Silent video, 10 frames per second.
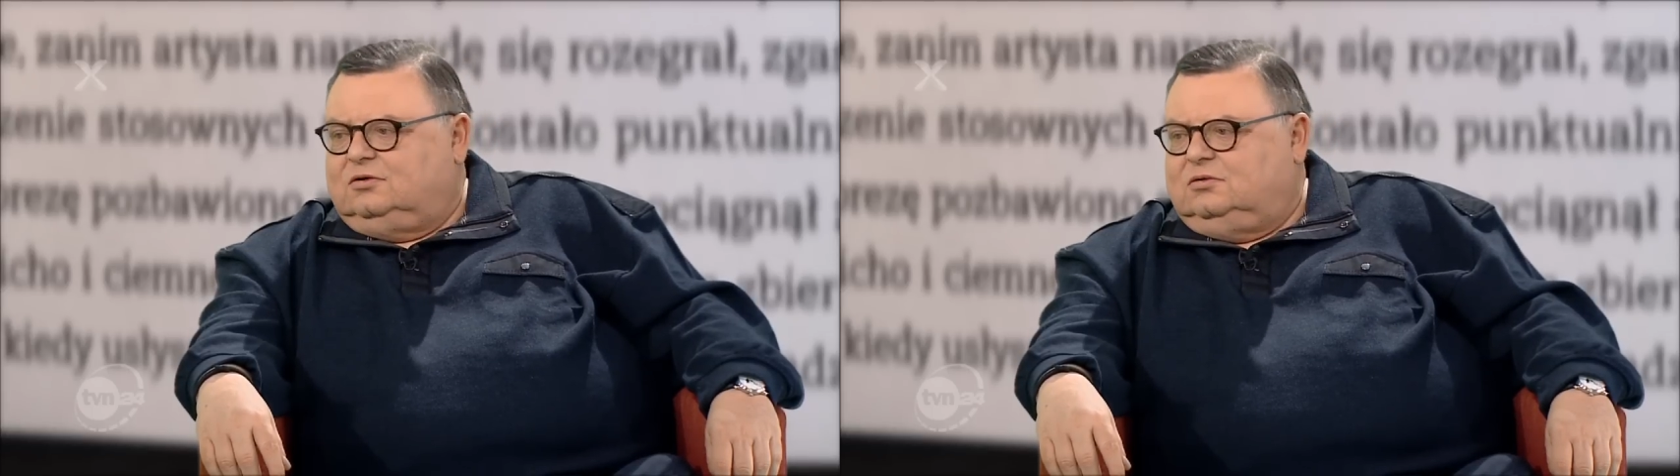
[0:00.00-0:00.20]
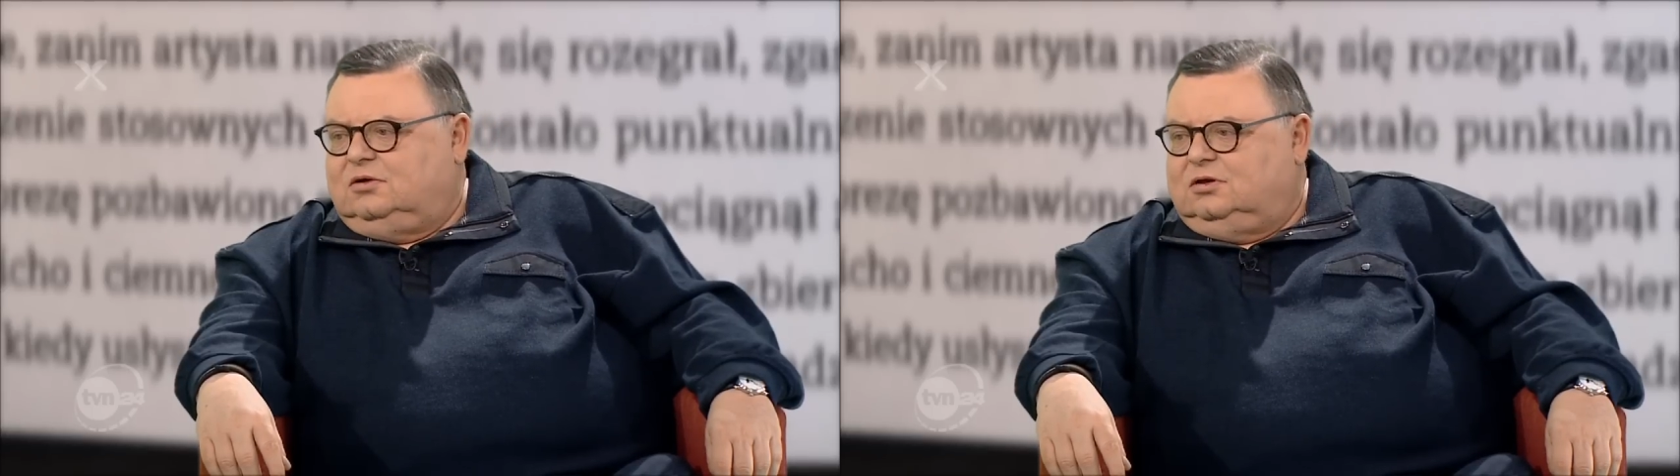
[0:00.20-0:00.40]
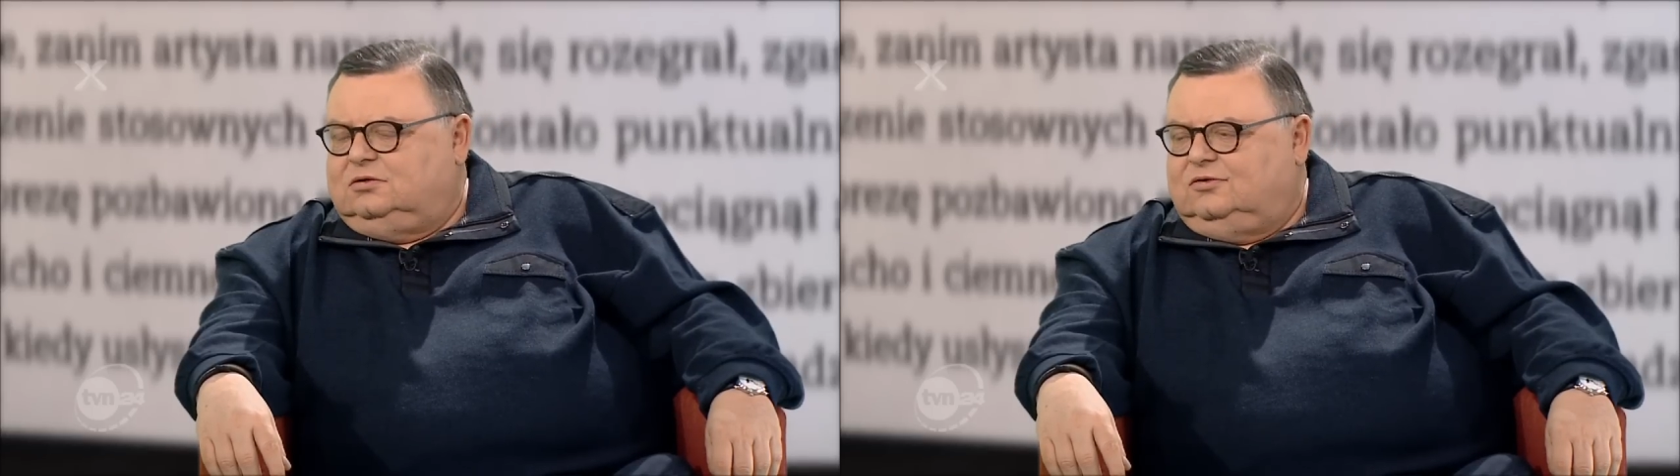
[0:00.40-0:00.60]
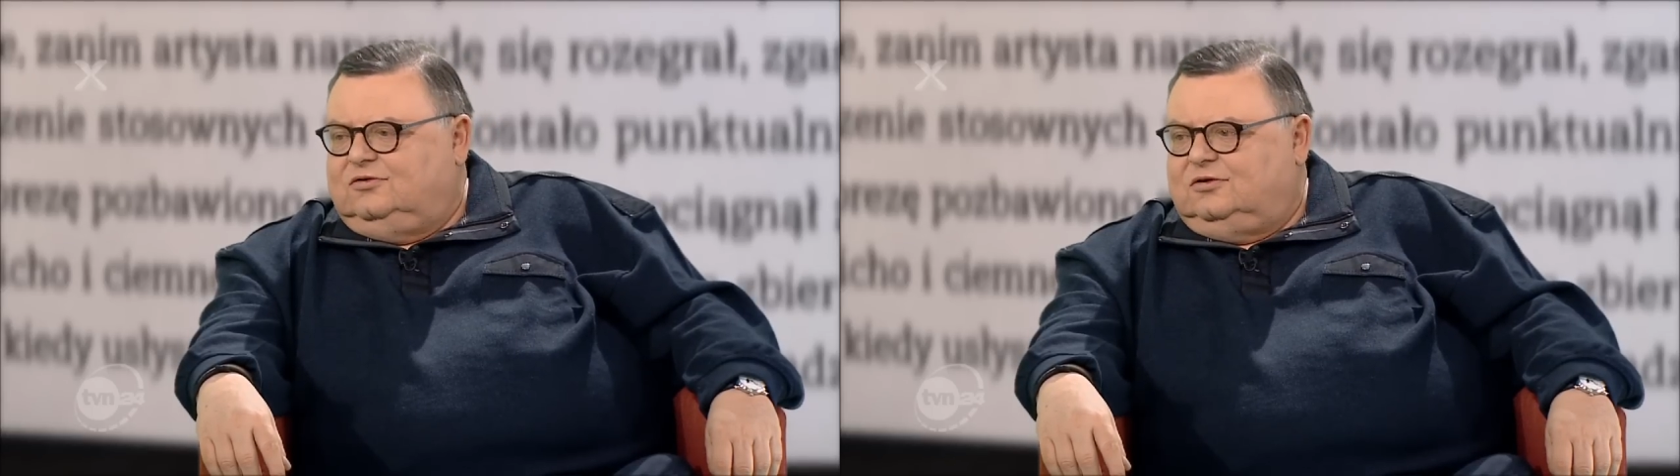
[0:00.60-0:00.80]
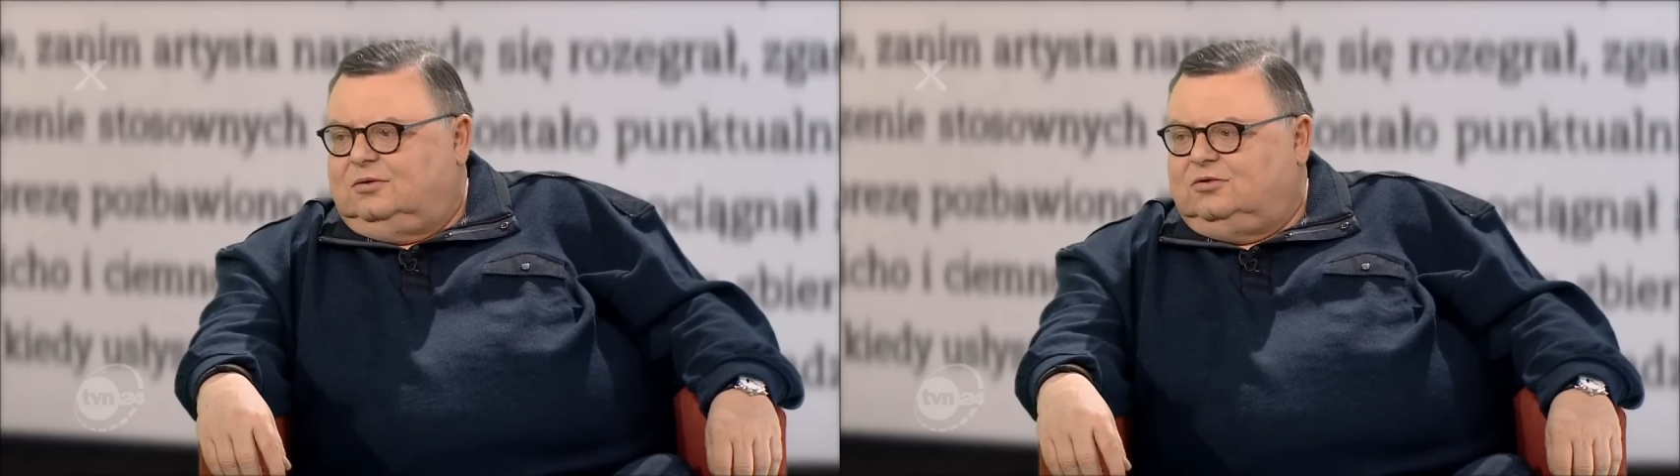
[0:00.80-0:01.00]
które do
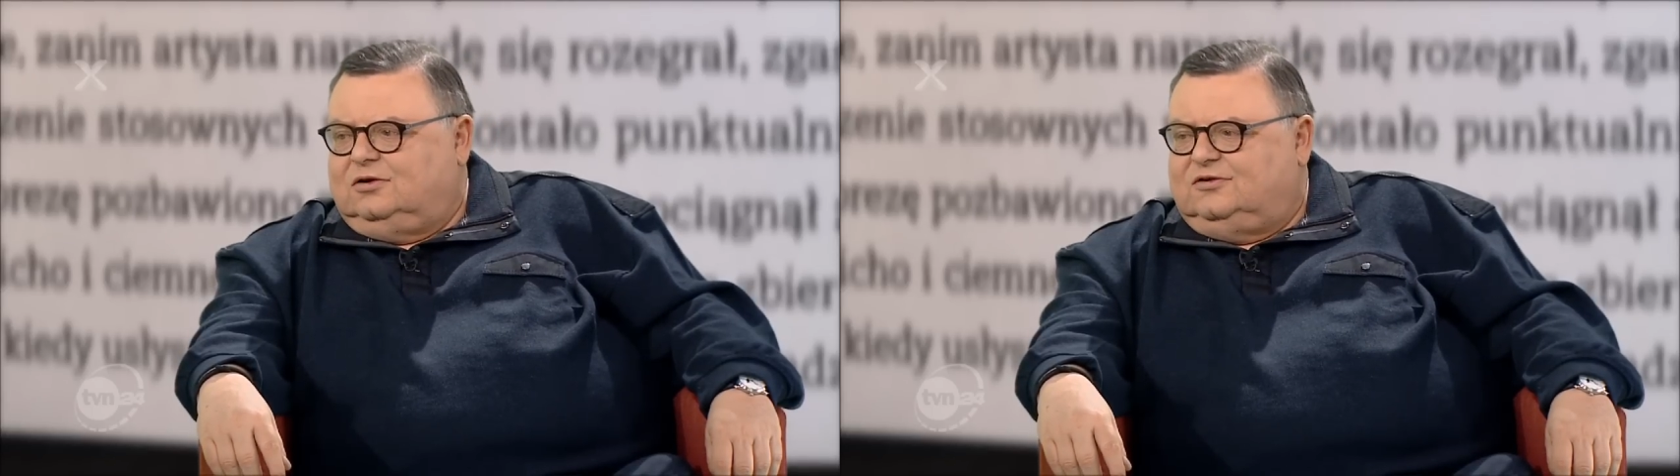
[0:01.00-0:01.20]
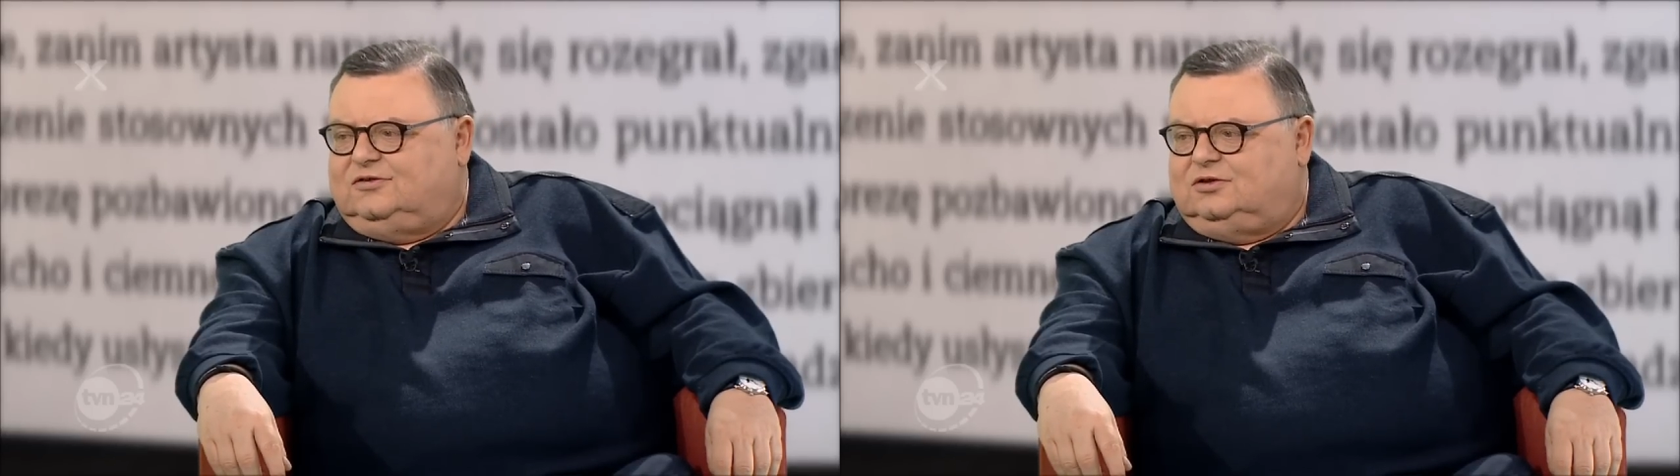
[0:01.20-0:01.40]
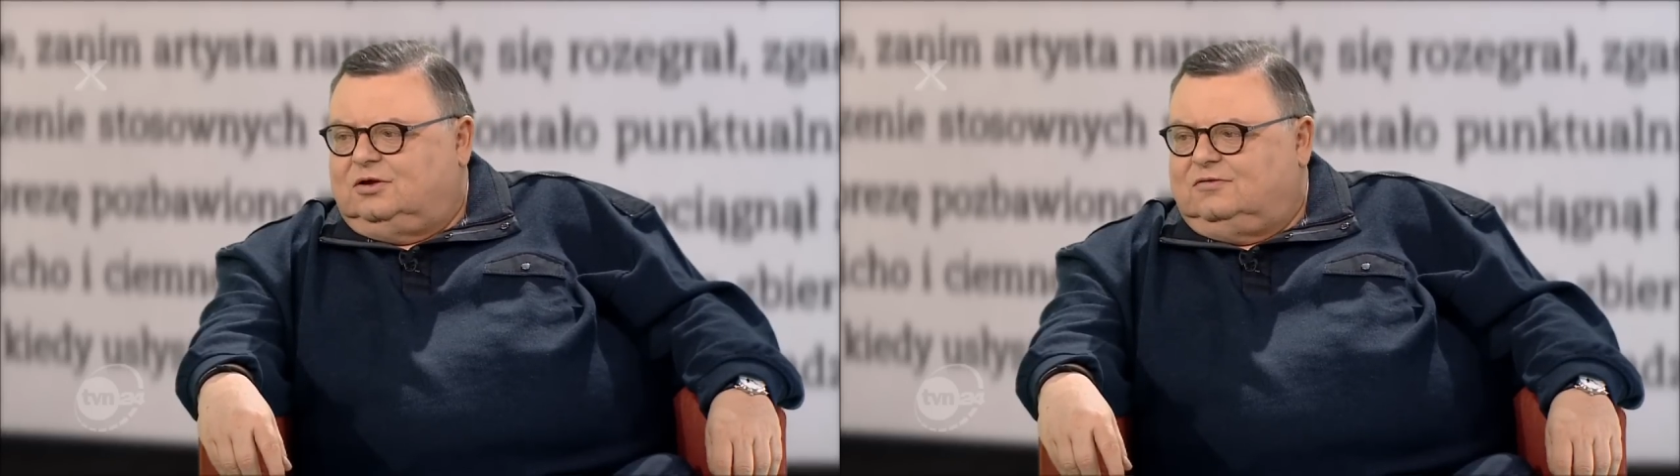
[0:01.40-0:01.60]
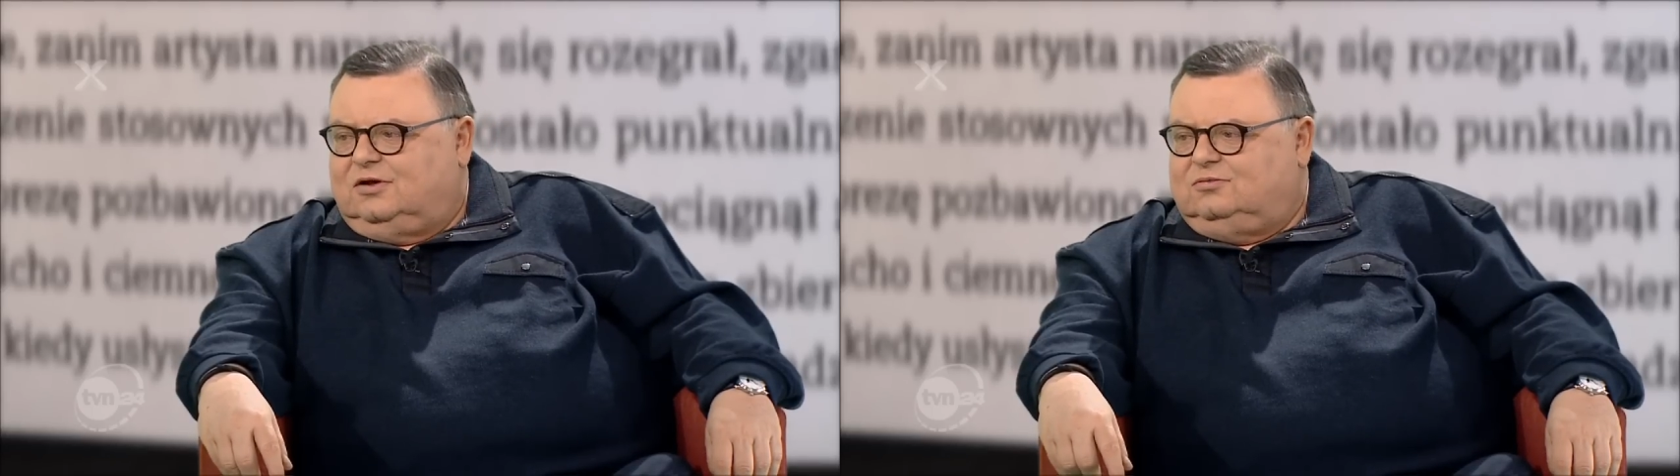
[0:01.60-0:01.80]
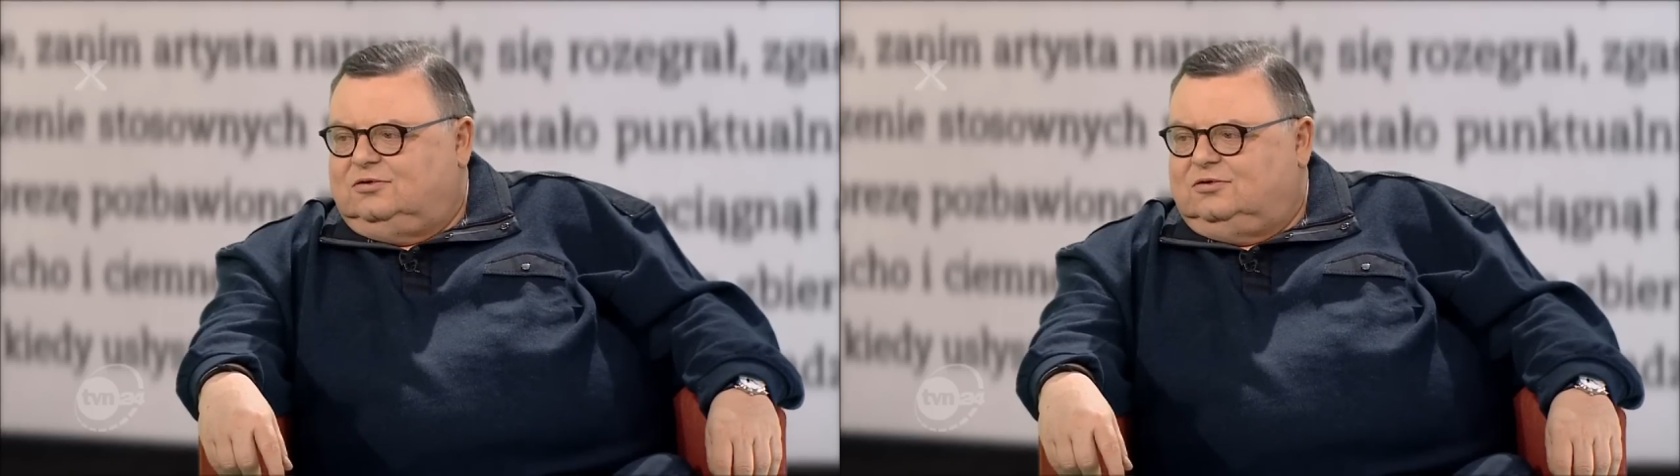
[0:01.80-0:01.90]
dzisiaj mogę cytować,